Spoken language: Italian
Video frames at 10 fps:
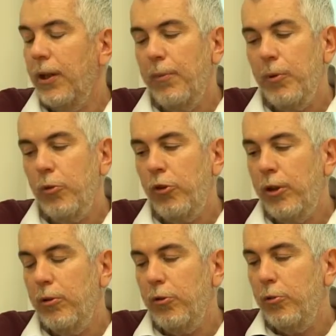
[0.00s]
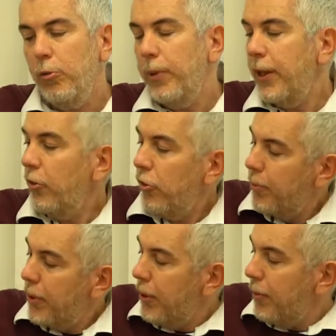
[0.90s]
abbiamo scelto Stu. in
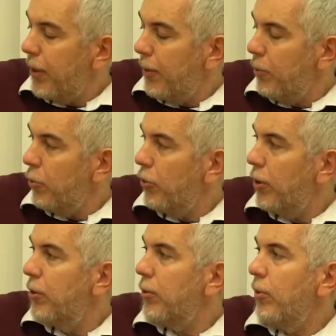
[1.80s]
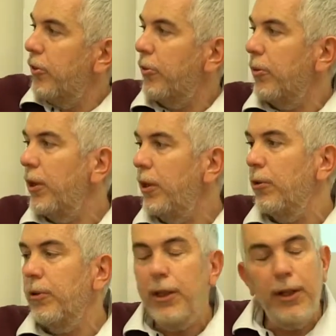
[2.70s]
particolare abbiamo scelto questo I
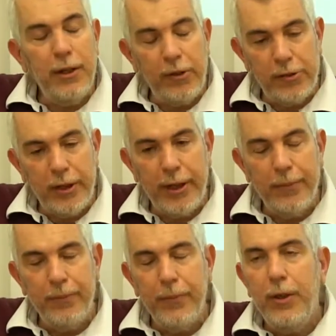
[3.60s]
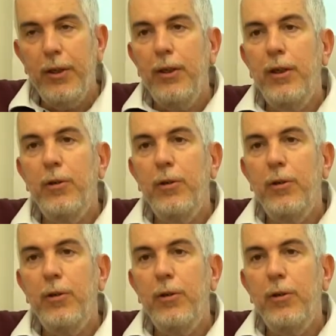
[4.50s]
doni dell'Istria, in